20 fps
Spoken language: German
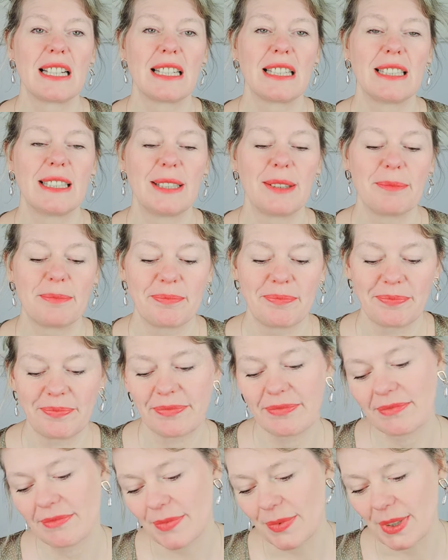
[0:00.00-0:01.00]
ähm,
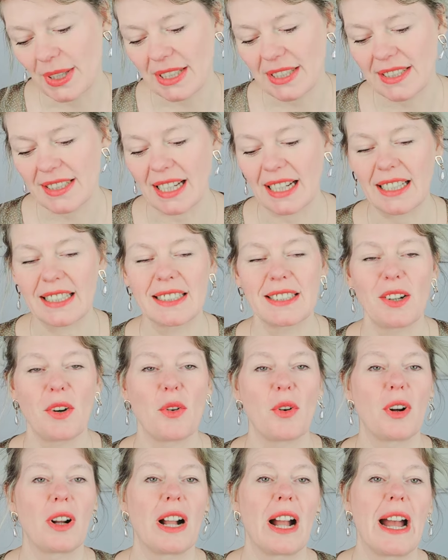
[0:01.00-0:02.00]
Vielleicht sage ich dir
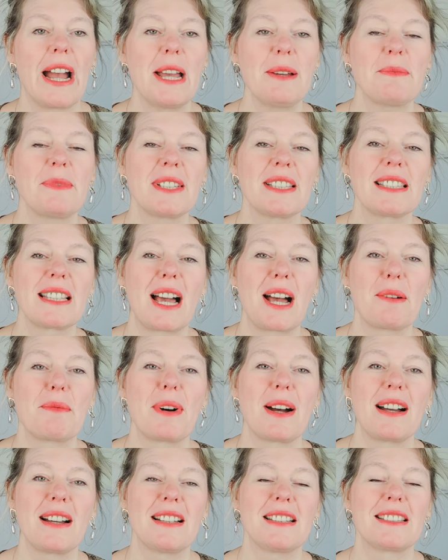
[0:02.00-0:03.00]
auch ein Geheimnis,
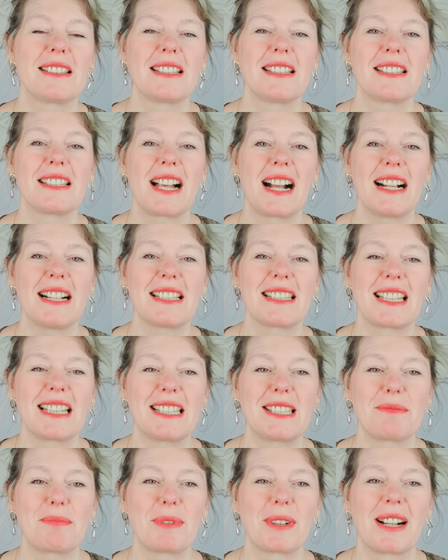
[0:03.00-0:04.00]
aber es ist
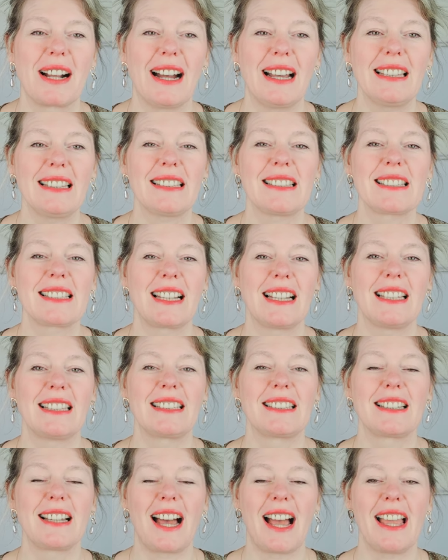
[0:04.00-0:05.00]
allseits bekannt seit
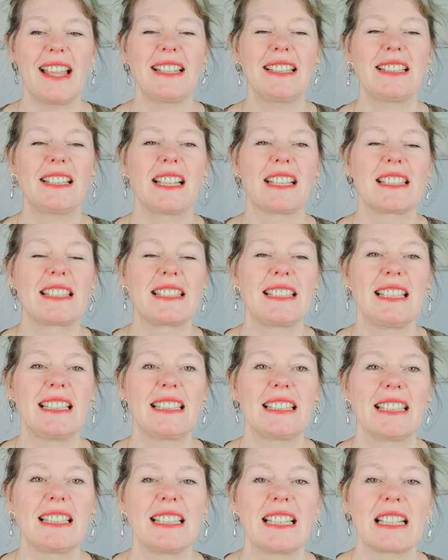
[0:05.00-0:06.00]
einigen
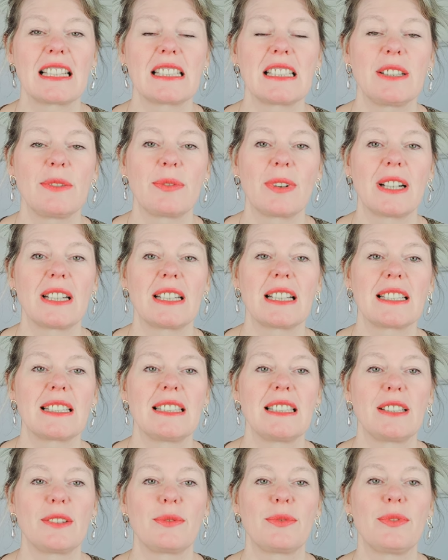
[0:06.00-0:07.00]
Jahrzehnten, dass die
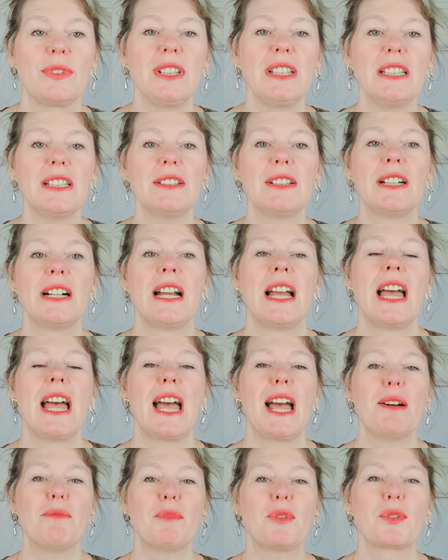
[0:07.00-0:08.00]
Fantasien viel
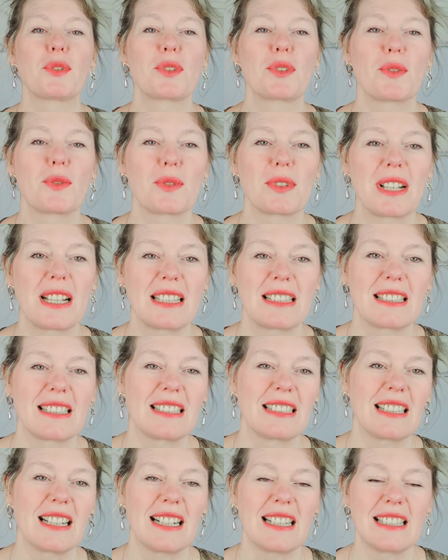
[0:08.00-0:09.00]
hemmungsloser
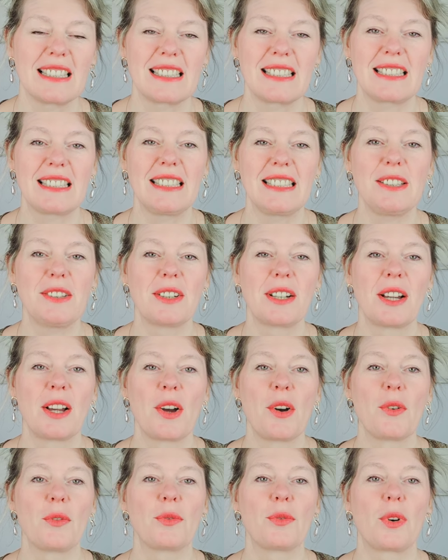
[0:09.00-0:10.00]
sind als die
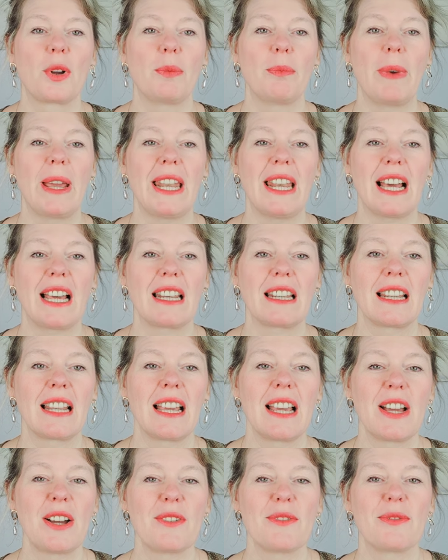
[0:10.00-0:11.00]
von Männern,
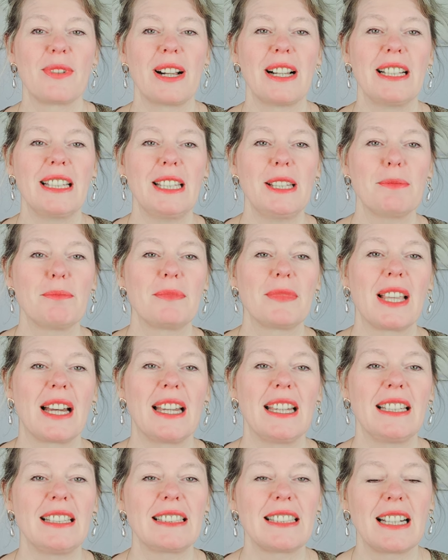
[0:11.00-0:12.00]
weil eben
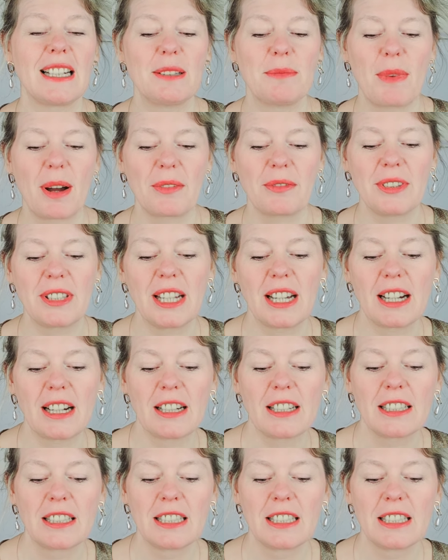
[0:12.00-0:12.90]
dahinter immer wieder